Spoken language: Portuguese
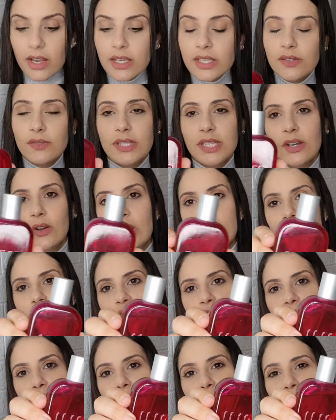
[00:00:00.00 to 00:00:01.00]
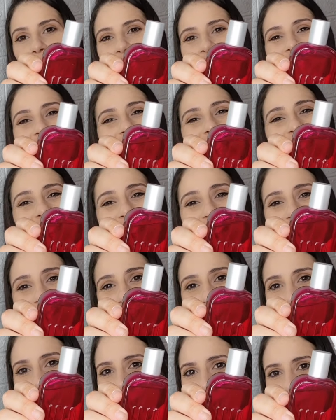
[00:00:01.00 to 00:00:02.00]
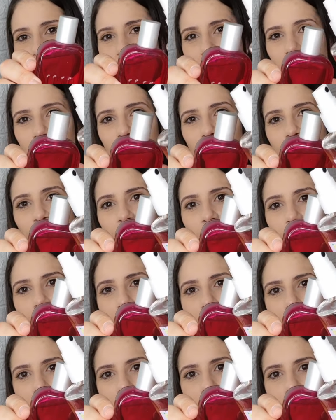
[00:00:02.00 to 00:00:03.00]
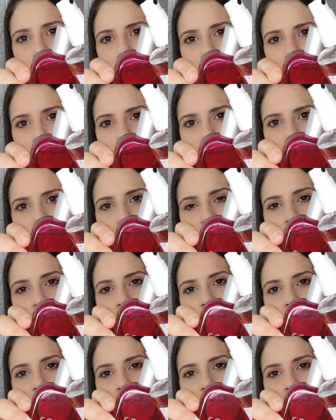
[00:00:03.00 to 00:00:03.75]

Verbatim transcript: Se você gosta de Geodot, certamente você vai gostar do Happy Birthday,